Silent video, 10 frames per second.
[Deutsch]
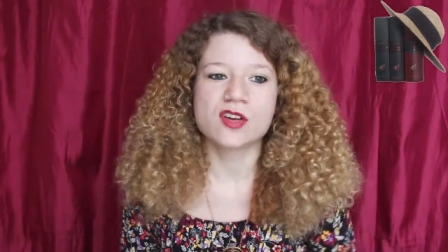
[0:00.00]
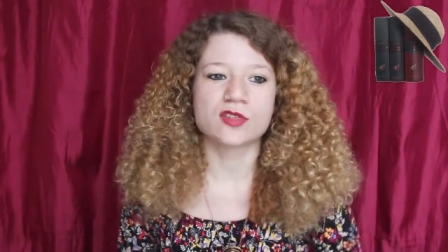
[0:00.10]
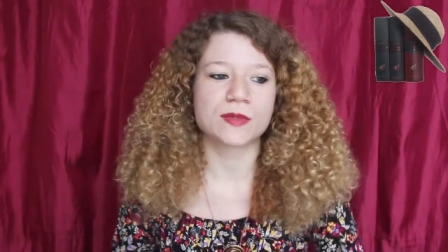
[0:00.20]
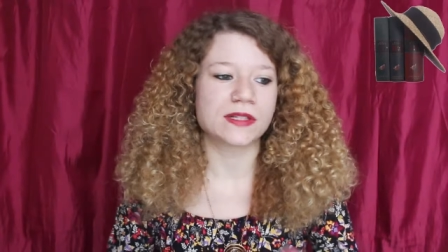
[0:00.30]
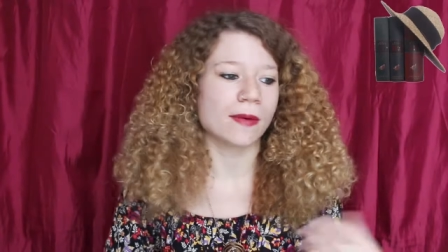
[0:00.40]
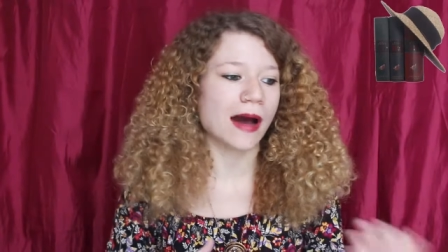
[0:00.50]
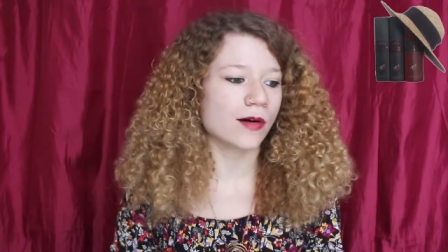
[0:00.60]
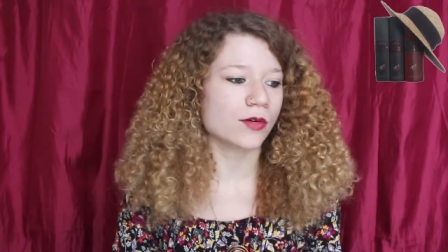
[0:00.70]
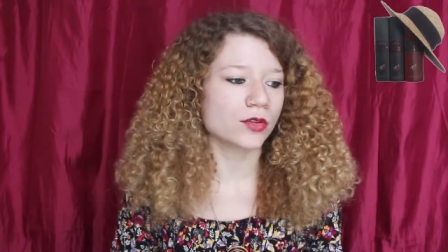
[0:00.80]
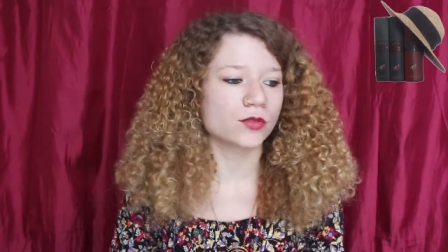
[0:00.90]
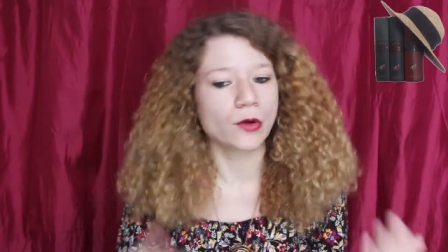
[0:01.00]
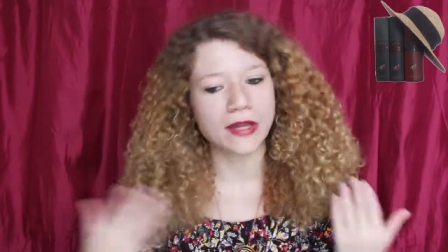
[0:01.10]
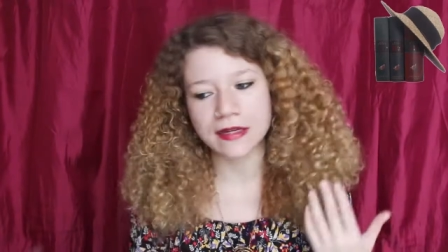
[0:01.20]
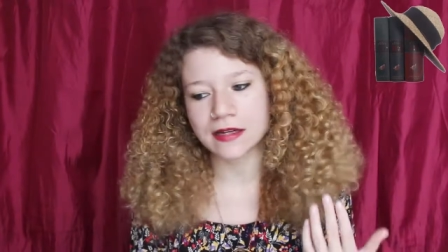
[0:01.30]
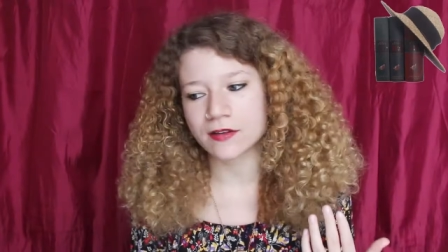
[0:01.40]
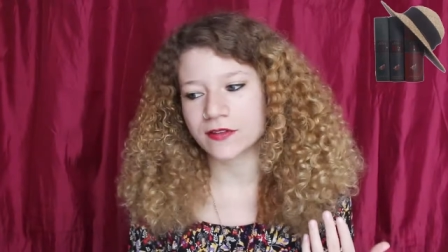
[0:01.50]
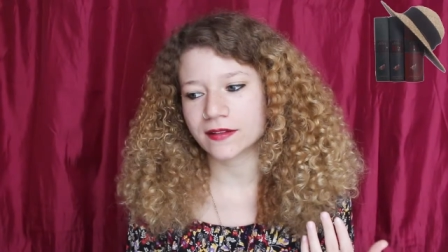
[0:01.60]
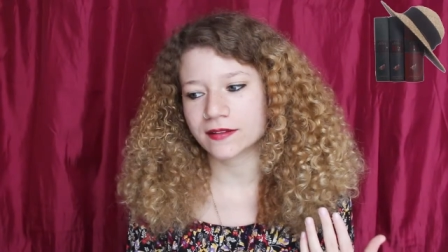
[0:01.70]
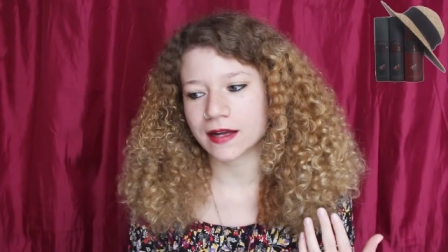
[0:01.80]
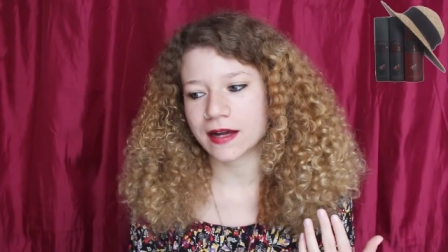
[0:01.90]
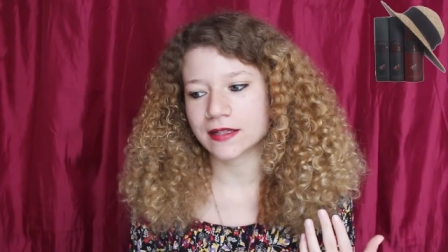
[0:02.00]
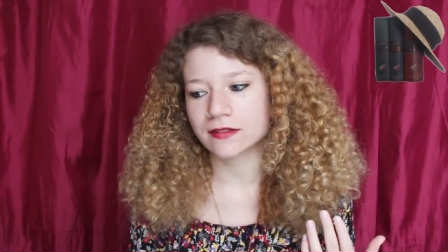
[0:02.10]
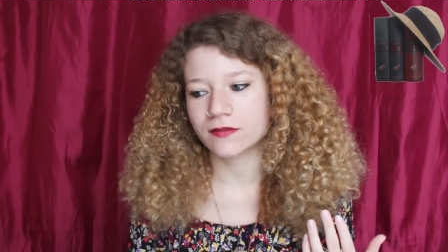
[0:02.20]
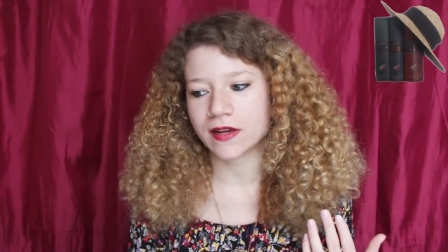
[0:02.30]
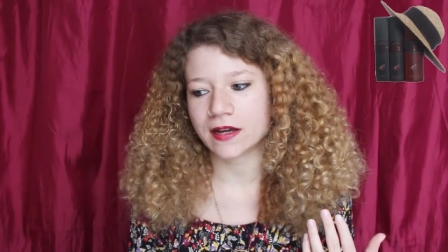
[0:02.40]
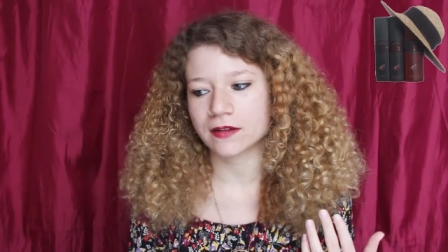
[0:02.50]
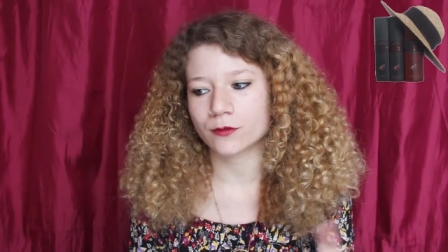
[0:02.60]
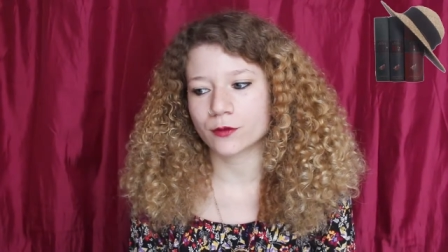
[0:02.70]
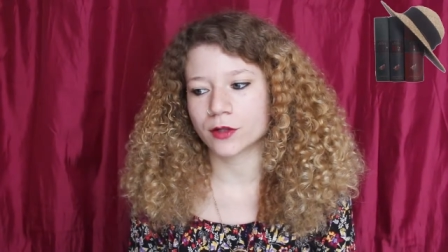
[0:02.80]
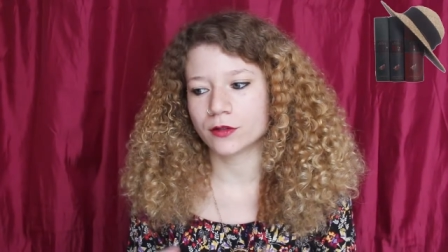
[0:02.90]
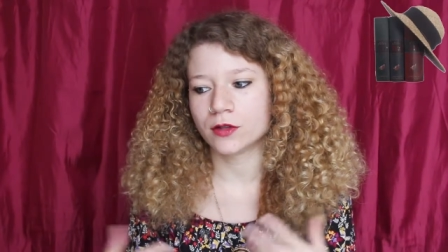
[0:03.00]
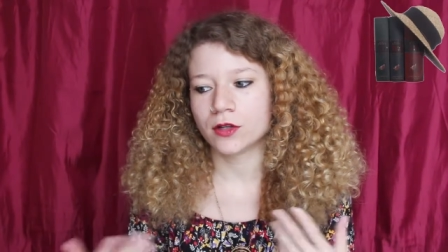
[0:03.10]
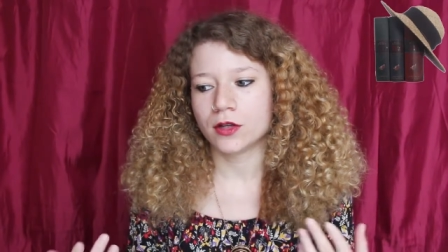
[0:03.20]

So mit dem Haus, wo Kinder festgehalten werden von